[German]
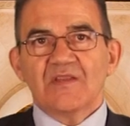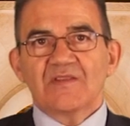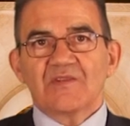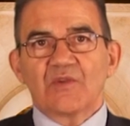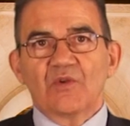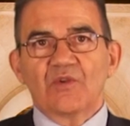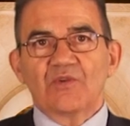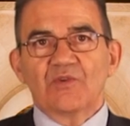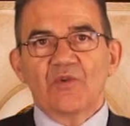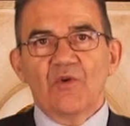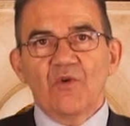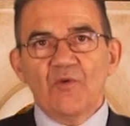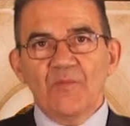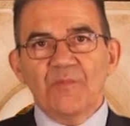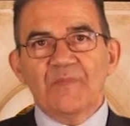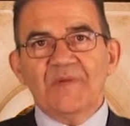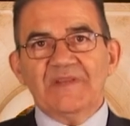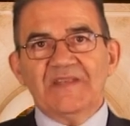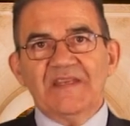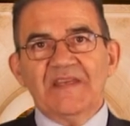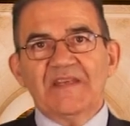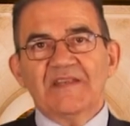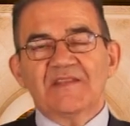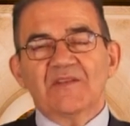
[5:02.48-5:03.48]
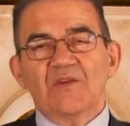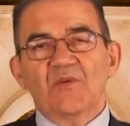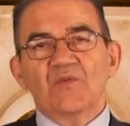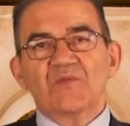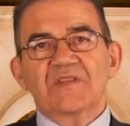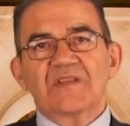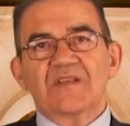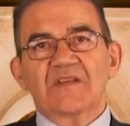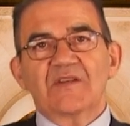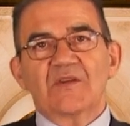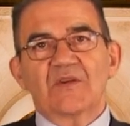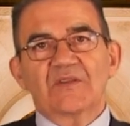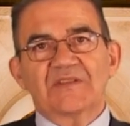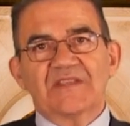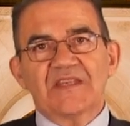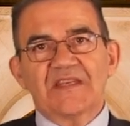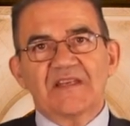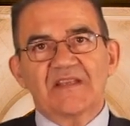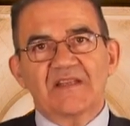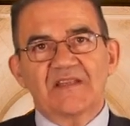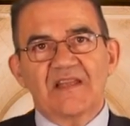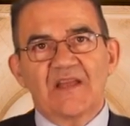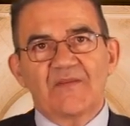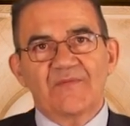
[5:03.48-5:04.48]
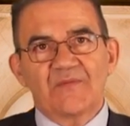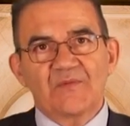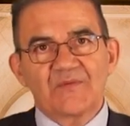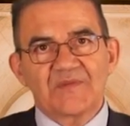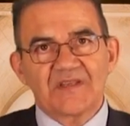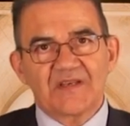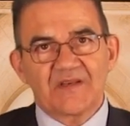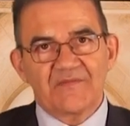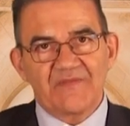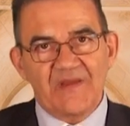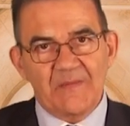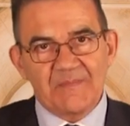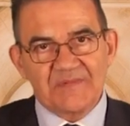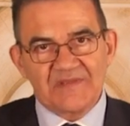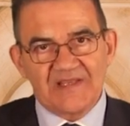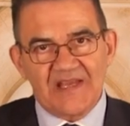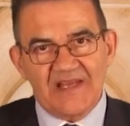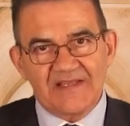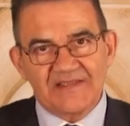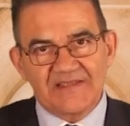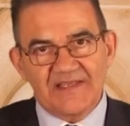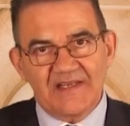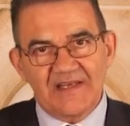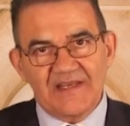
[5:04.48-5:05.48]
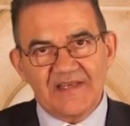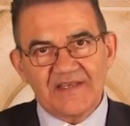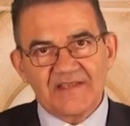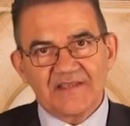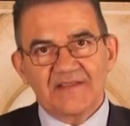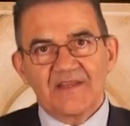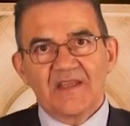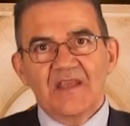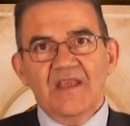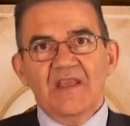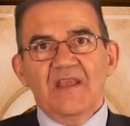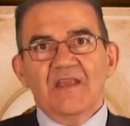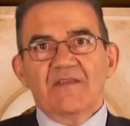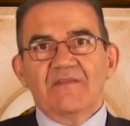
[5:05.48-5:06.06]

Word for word: sollen unbedingt unseren Artikel auf unserer Webseite lesen.